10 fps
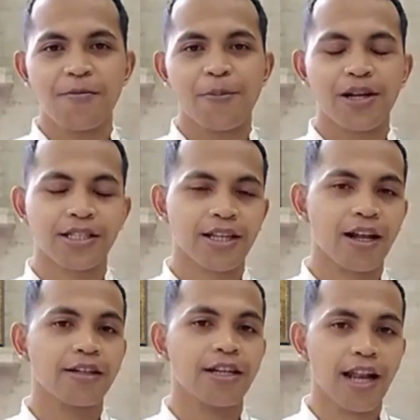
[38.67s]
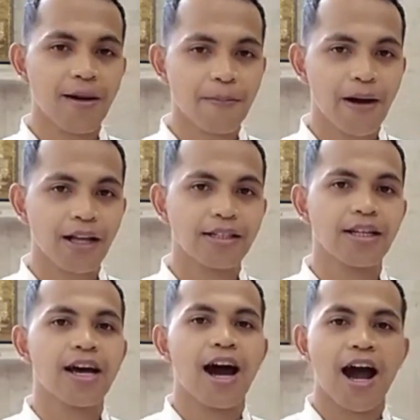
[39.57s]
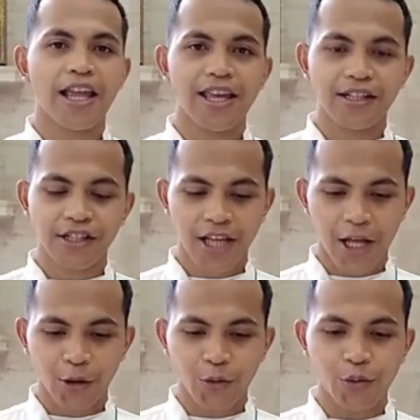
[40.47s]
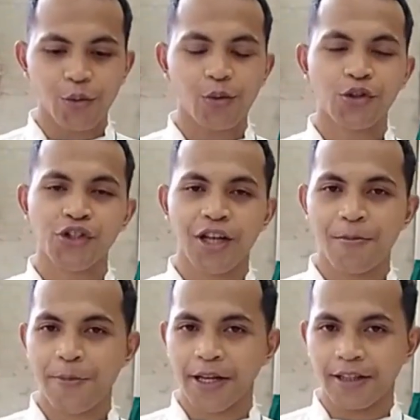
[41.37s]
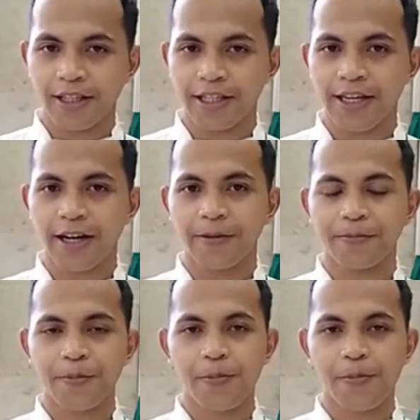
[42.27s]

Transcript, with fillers: pasal 8 ayat 1 sampai 3.